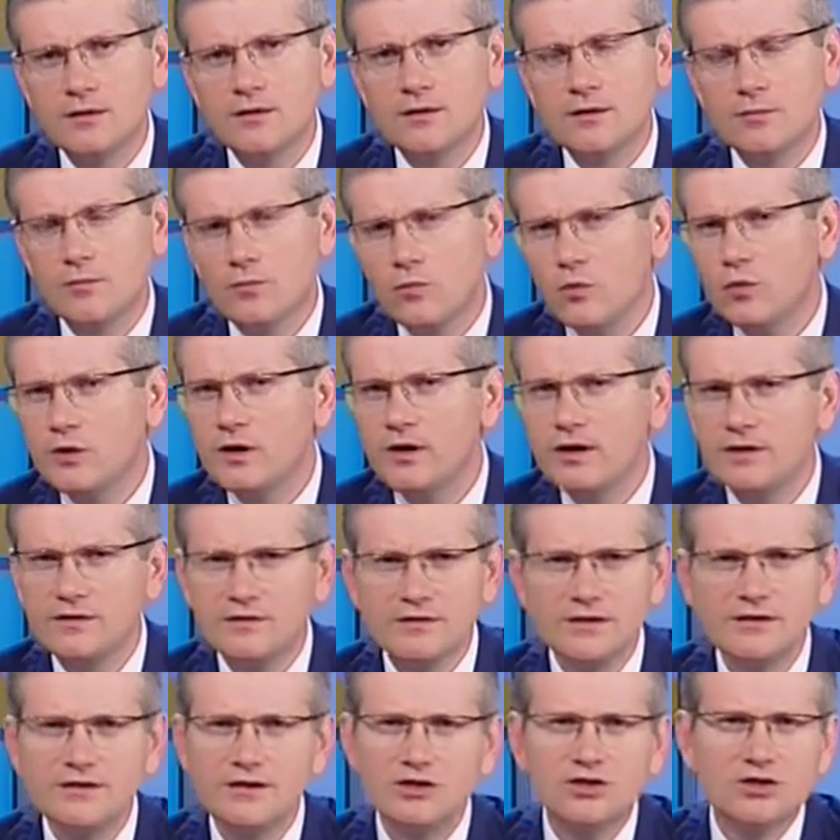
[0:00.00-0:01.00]
Более из
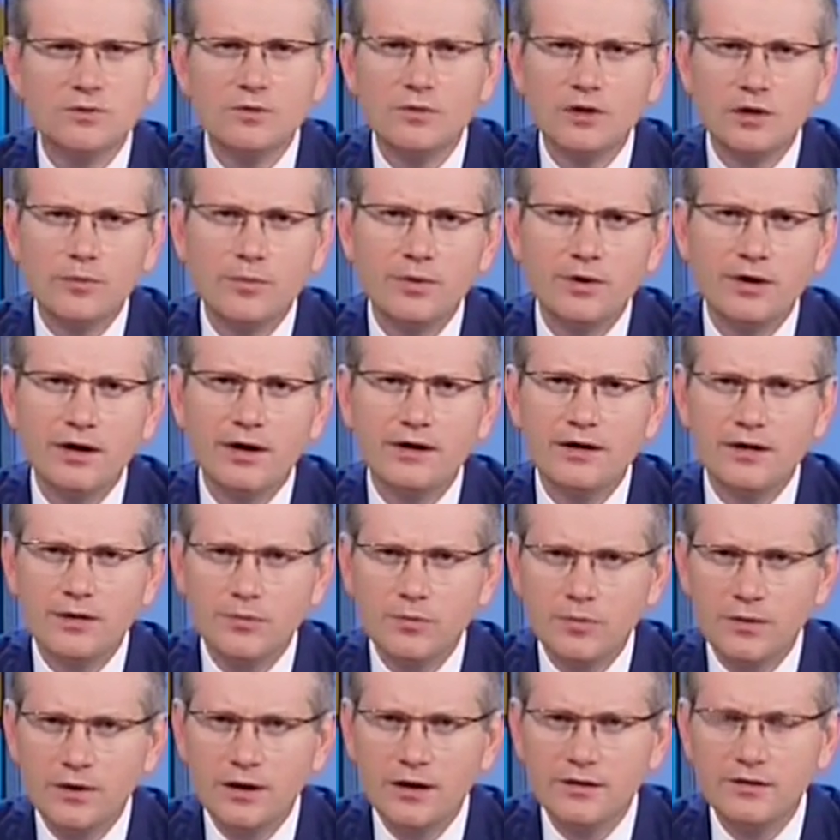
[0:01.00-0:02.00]
тысячи мероприятий,
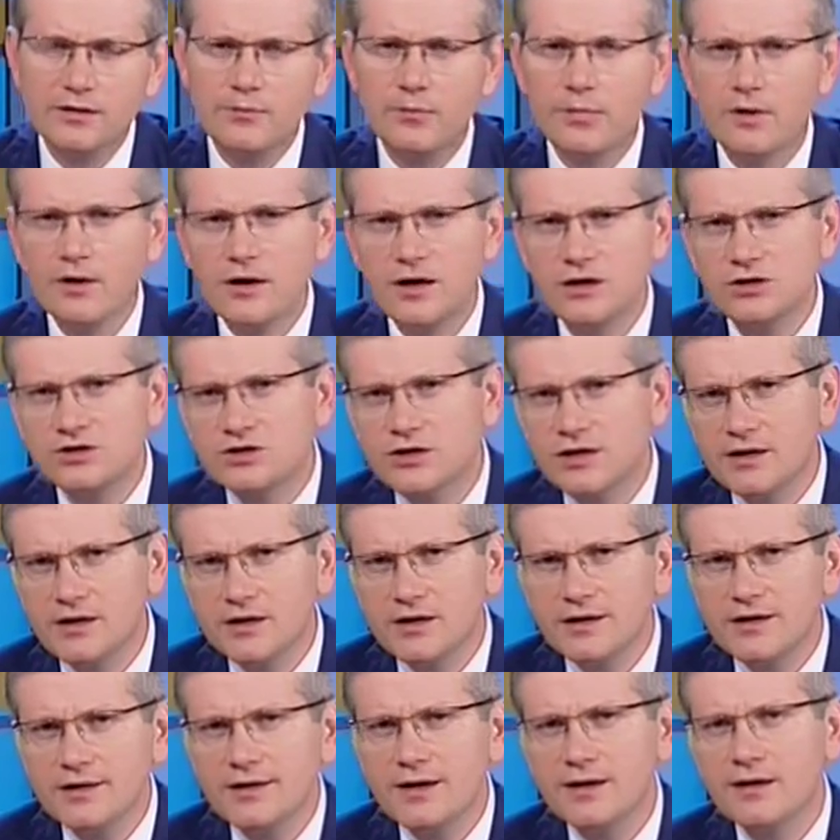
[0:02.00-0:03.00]
план по каждой
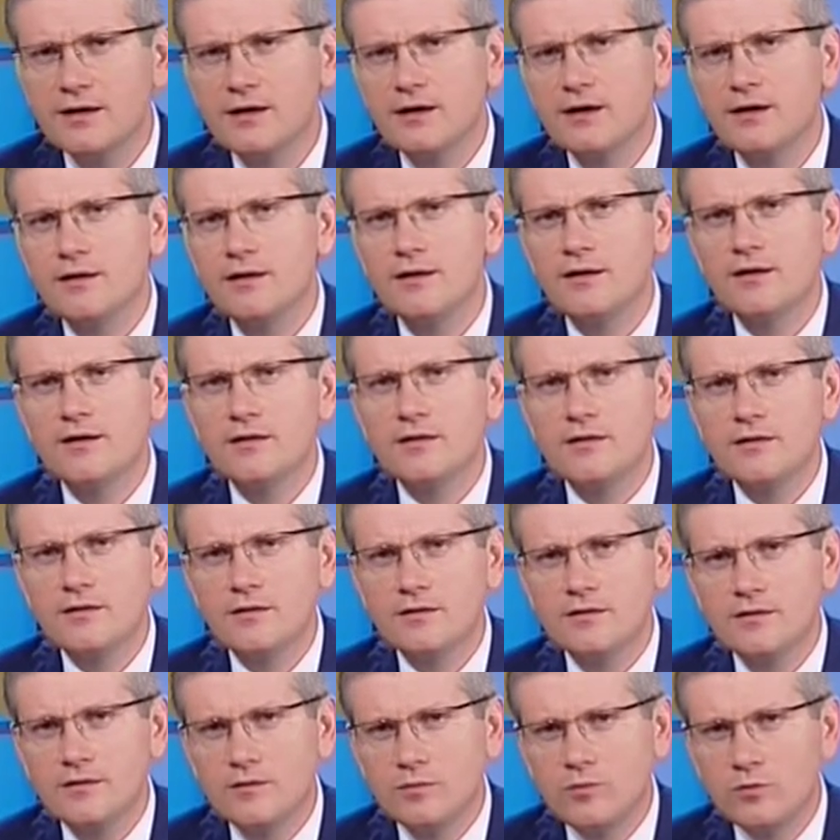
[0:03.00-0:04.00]
котельной,
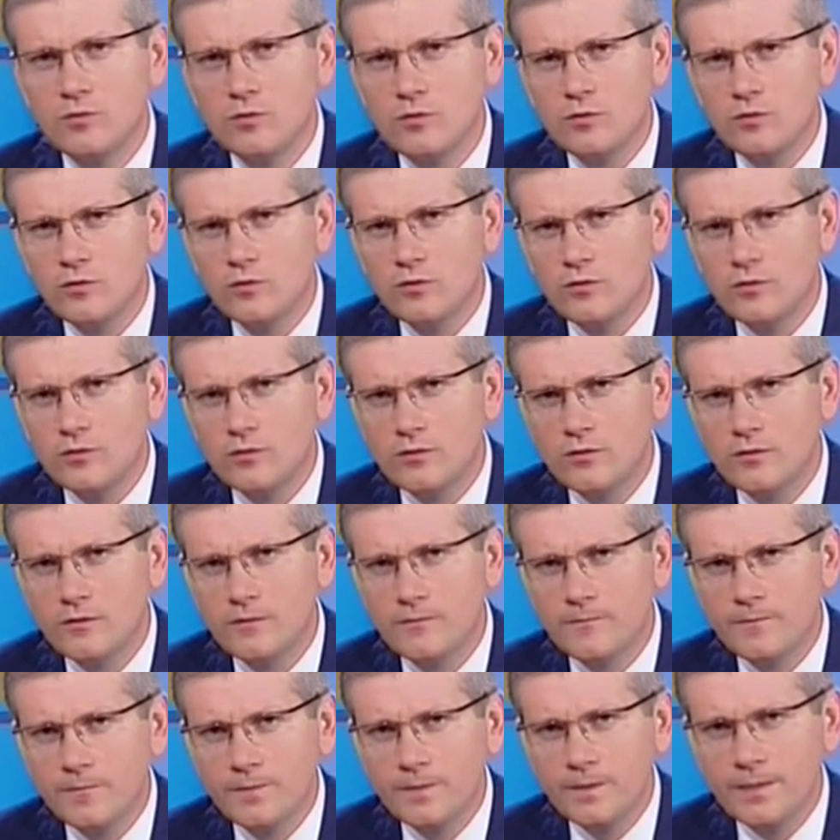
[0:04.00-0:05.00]
э, по,
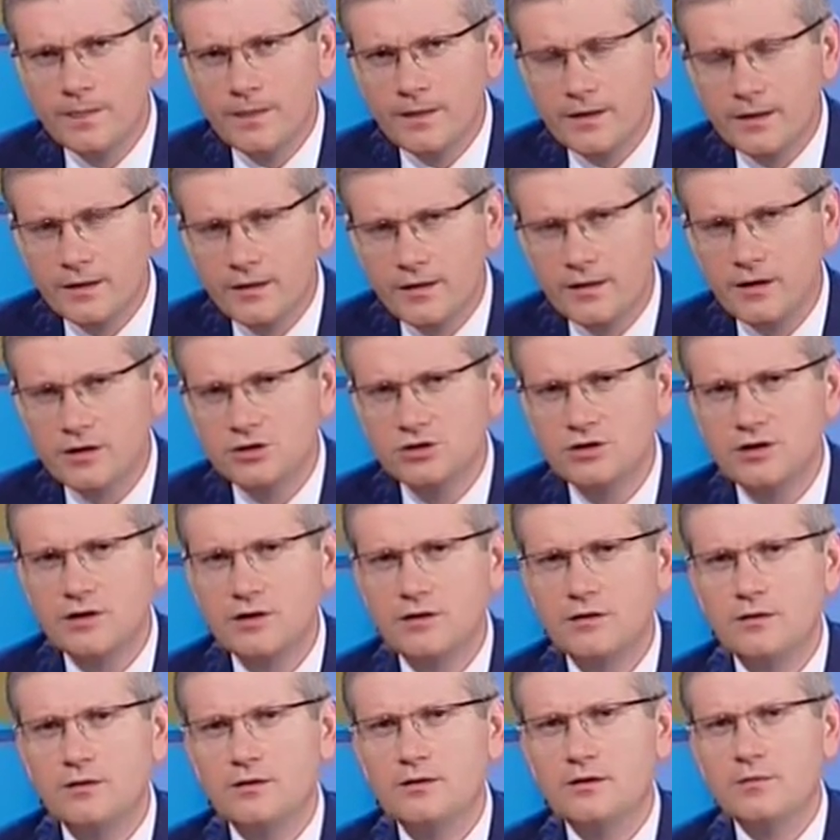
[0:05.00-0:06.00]
э,
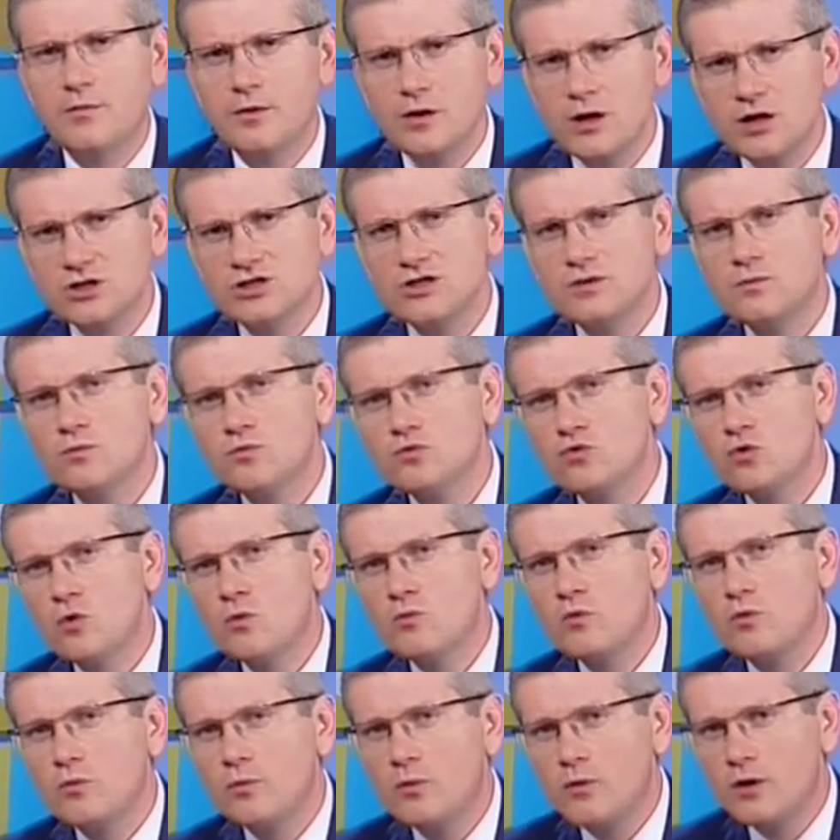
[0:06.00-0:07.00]
каждой, по каждому
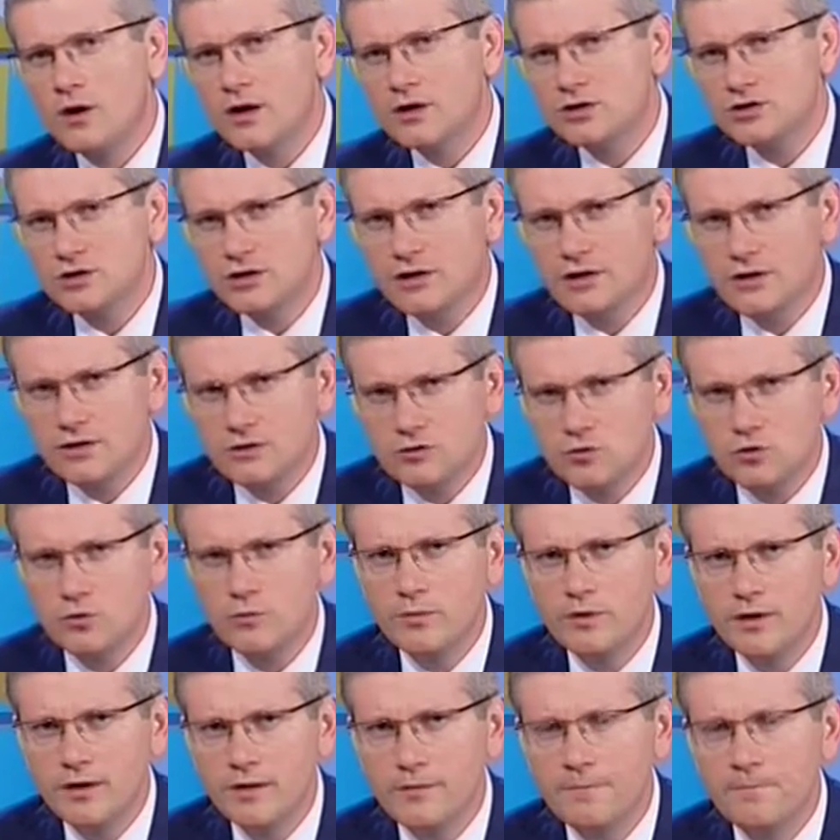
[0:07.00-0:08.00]
дому, по каждой
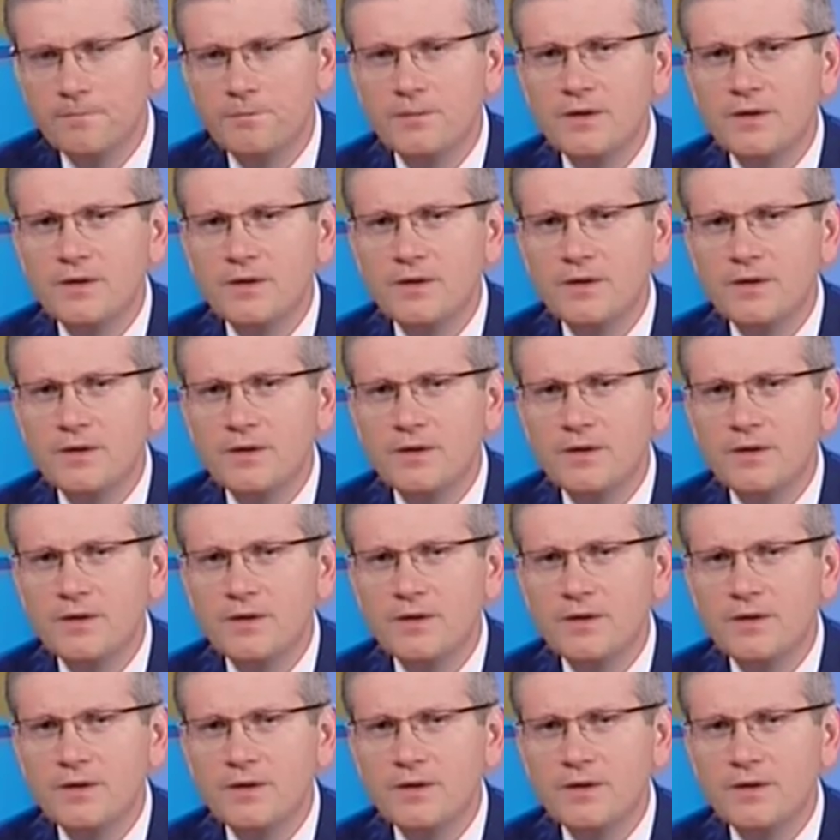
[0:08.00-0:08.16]
трубе.